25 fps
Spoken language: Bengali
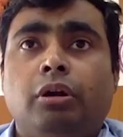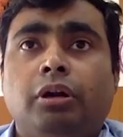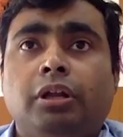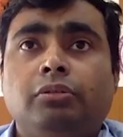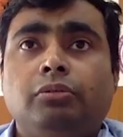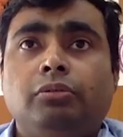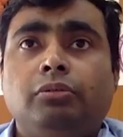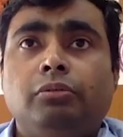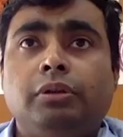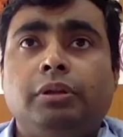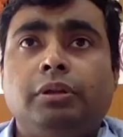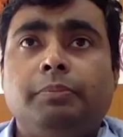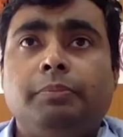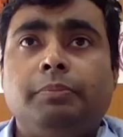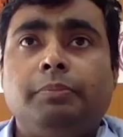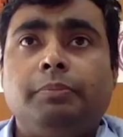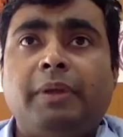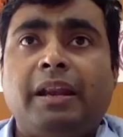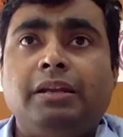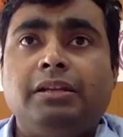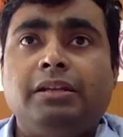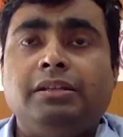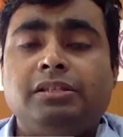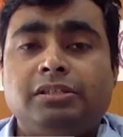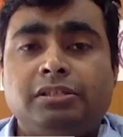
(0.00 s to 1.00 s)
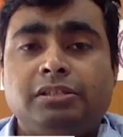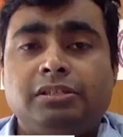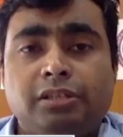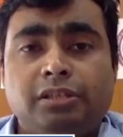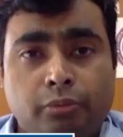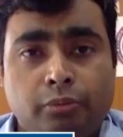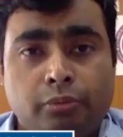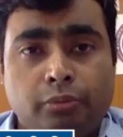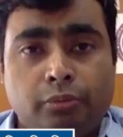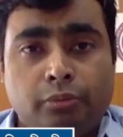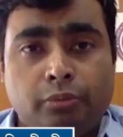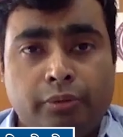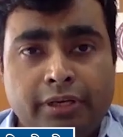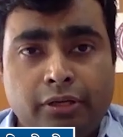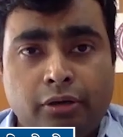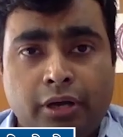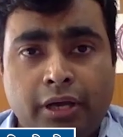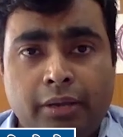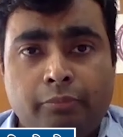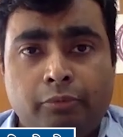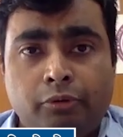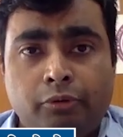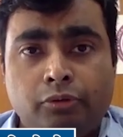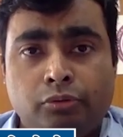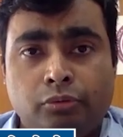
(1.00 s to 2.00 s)
হঠাৎ করে প্যারালিসিসটা তৈরি
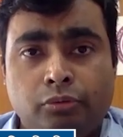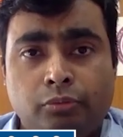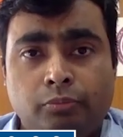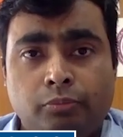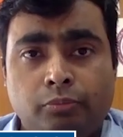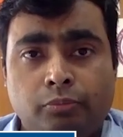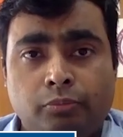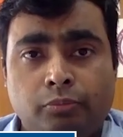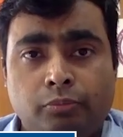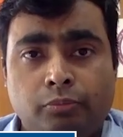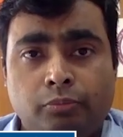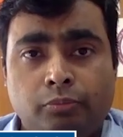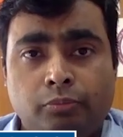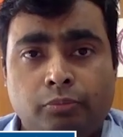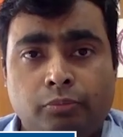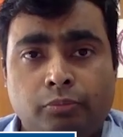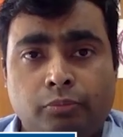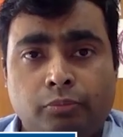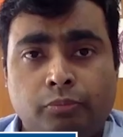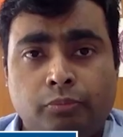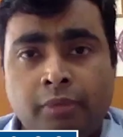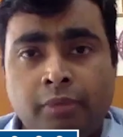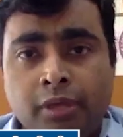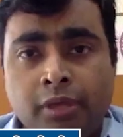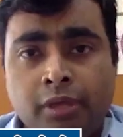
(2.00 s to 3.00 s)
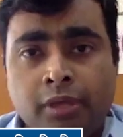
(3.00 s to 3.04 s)
হয় এবং দুম করে একদম